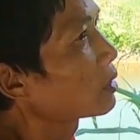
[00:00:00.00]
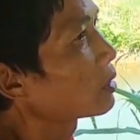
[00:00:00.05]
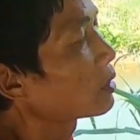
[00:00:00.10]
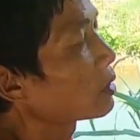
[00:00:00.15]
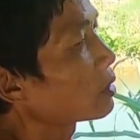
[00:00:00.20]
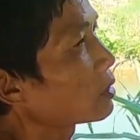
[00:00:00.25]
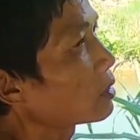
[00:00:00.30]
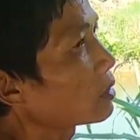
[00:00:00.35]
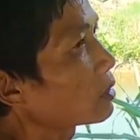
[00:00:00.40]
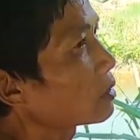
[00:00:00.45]

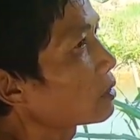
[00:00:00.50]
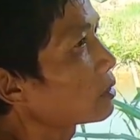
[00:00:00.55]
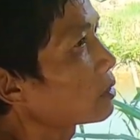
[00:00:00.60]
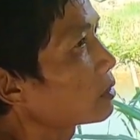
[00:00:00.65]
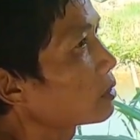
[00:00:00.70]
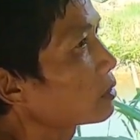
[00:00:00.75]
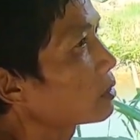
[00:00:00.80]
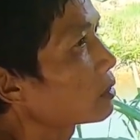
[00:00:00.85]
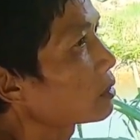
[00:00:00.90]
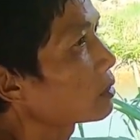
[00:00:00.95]
Nên người ta
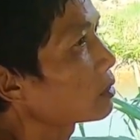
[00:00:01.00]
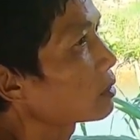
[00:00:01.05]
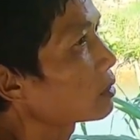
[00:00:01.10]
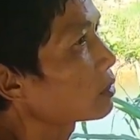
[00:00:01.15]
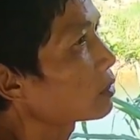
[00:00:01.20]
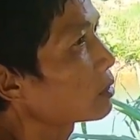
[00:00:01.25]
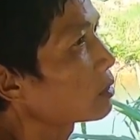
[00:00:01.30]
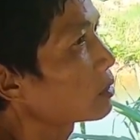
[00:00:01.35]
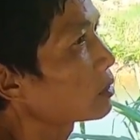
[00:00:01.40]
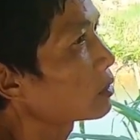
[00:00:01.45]
cũng ít tới.
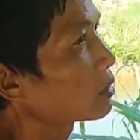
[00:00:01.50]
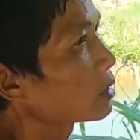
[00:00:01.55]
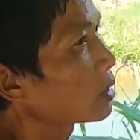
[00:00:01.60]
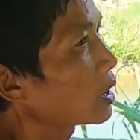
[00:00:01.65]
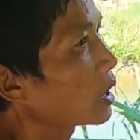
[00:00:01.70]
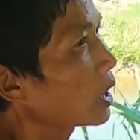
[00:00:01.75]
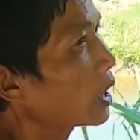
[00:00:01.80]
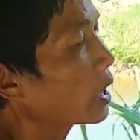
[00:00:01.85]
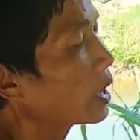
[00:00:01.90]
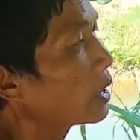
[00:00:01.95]

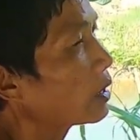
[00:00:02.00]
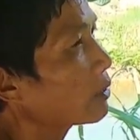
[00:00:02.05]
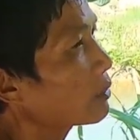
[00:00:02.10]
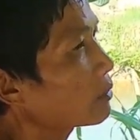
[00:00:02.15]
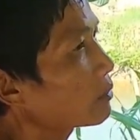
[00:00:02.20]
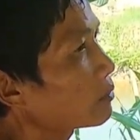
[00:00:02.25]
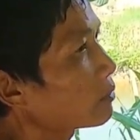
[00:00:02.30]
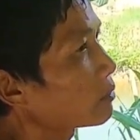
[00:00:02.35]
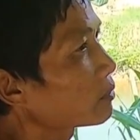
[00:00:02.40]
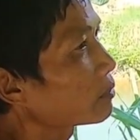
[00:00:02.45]
Đấy.
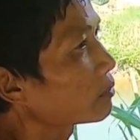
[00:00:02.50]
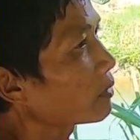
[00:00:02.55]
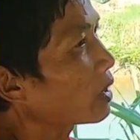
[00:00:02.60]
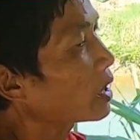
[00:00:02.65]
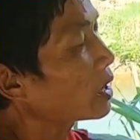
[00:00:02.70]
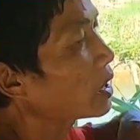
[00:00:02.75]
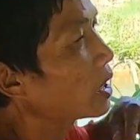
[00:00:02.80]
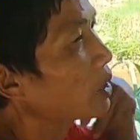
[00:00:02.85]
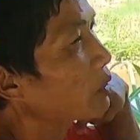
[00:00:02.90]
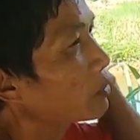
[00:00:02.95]
Vâng.
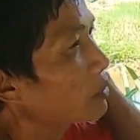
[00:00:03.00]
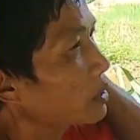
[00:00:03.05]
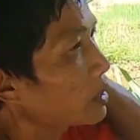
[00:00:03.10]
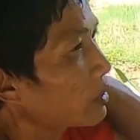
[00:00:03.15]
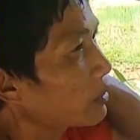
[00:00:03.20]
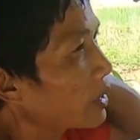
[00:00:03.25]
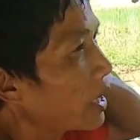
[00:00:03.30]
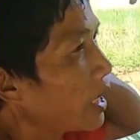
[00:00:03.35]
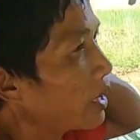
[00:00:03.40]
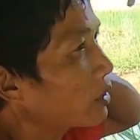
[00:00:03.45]
Bên kia cũng
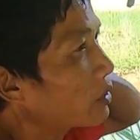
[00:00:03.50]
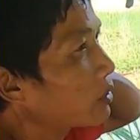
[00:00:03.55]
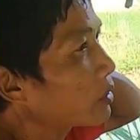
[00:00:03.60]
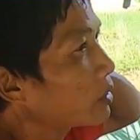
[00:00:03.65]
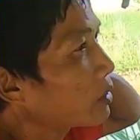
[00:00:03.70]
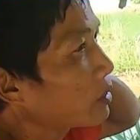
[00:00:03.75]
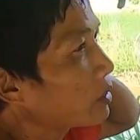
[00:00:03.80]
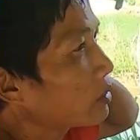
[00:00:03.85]
nhiều thác rồi.